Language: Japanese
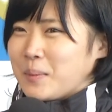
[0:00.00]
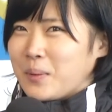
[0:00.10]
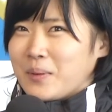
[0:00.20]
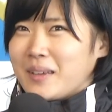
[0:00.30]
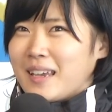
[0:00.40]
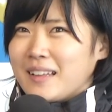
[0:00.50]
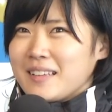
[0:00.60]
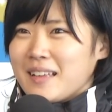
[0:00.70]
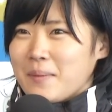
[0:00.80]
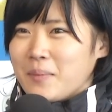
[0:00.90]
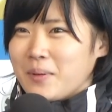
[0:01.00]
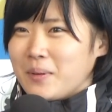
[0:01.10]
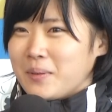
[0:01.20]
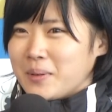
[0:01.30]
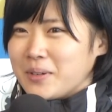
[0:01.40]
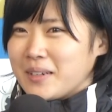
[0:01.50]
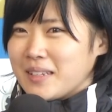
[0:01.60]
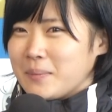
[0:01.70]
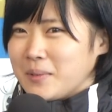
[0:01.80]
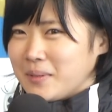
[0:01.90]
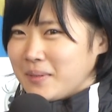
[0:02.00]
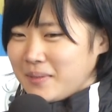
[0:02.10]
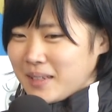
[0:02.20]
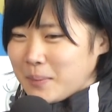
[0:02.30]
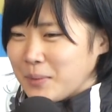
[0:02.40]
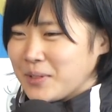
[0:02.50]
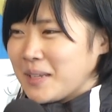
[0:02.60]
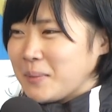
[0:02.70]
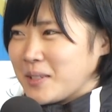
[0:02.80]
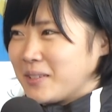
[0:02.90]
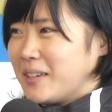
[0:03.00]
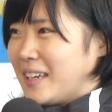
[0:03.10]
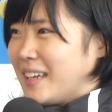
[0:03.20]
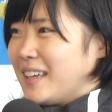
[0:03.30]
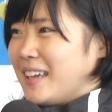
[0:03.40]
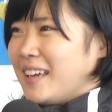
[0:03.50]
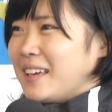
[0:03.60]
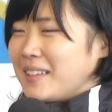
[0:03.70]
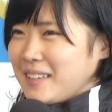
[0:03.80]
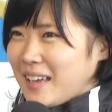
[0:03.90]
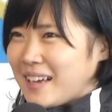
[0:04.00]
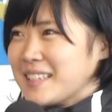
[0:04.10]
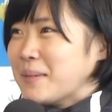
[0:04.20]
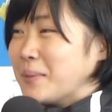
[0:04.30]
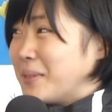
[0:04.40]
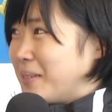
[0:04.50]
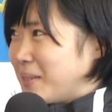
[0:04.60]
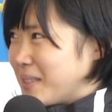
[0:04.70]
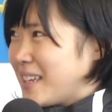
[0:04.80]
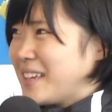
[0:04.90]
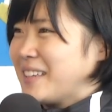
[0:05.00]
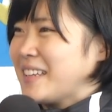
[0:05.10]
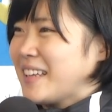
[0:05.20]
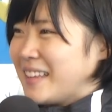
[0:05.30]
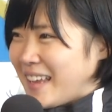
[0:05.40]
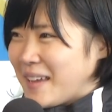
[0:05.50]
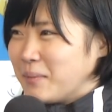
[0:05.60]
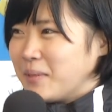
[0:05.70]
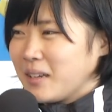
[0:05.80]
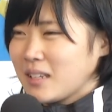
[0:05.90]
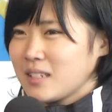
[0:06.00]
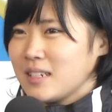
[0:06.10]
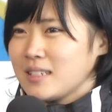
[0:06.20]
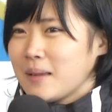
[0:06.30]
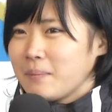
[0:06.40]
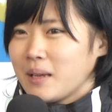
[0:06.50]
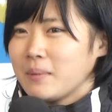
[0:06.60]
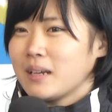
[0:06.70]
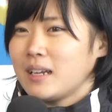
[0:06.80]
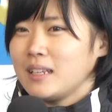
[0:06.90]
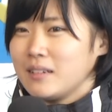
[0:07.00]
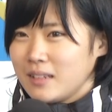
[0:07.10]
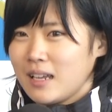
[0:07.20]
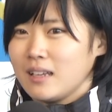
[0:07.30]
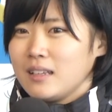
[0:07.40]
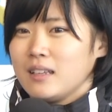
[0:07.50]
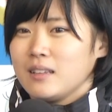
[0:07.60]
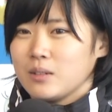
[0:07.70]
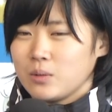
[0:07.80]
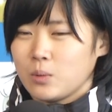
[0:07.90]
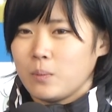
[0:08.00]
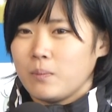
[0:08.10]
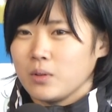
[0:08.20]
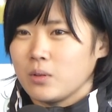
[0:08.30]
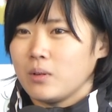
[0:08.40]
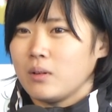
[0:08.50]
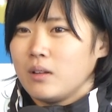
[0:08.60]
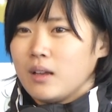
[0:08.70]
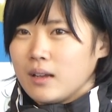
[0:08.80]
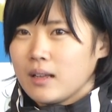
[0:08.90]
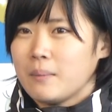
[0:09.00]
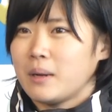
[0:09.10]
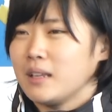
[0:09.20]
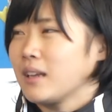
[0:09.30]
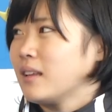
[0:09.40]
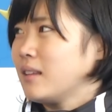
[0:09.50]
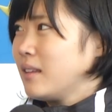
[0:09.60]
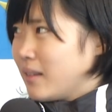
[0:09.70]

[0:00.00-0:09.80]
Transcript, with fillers: もう池田さんも森岡さんも山本さんもすごい赤井さんも教えてくださって、はい、優しい先輩ばっかりなので、ちょっともっと頑張らなきゃ